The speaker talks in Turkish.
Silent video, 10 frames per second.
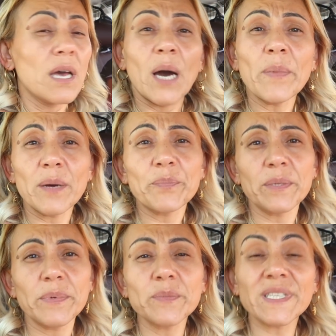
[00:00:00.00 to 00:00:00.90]
Ama
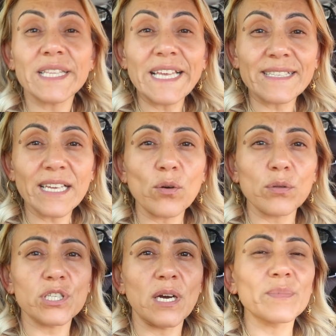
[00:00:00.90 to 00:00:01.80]
birbirimize destek
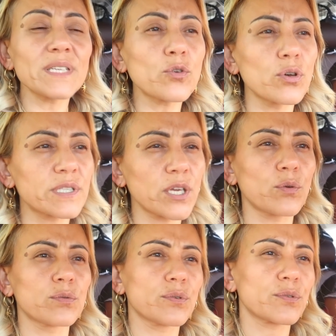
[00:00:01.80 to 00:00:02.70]
olacağımıza
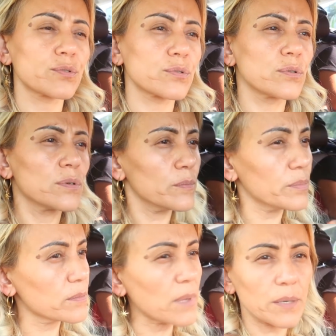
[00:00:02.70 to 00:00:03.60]
köstek oluyoruz.
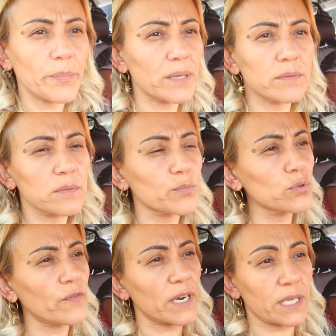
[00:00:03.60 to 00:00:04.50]
Yani ben
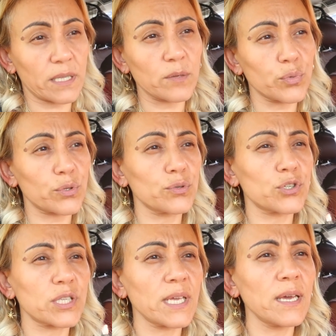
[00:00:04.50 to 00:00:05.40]
bunu fark ettim bu
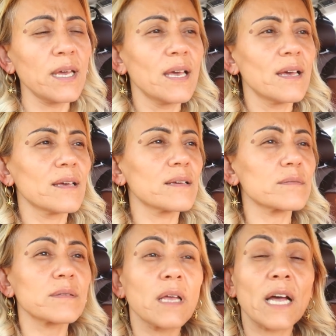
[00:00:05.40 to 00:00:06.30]
dönüşte.
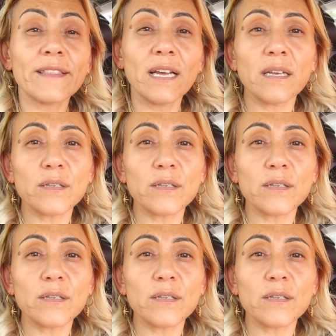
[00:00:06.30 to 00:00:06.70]
Hatta